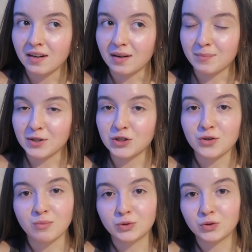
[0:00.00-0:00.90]
а, про
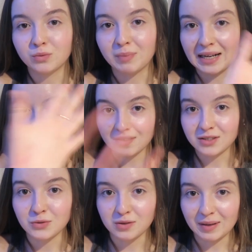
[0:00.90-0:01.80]
что я буду
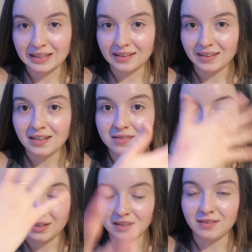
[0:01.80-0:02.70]
показывать у себя на канале
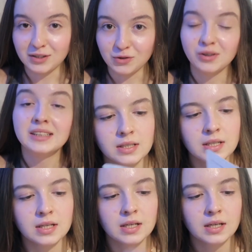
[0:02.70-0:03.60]
в своих видео.
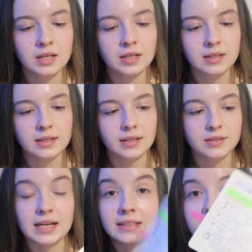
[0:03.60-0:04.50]

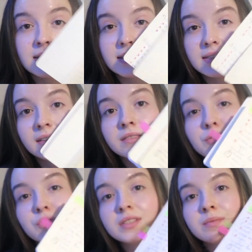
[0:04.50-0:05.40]
Вот как-то сидела,
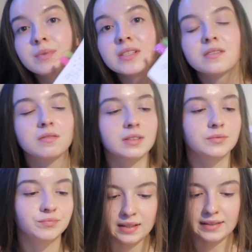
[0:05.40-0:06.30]
все
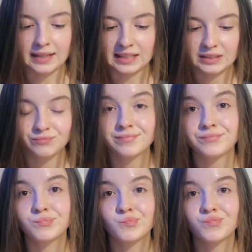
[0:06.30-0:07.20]
расписывала. Итак,
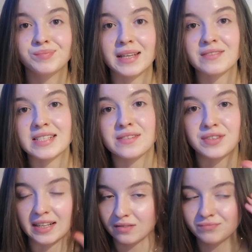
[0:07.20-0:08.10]
первая
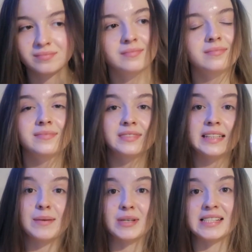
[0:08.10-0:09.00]
сфера,
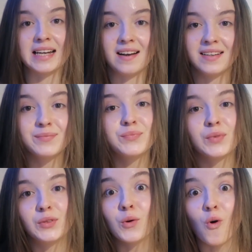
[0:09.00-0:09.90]
нематериальная,
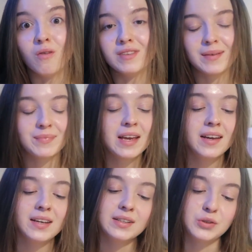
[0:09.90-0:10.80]
духовная.
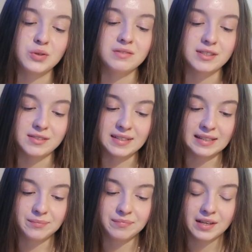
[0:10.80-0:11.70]
Духовная сфера.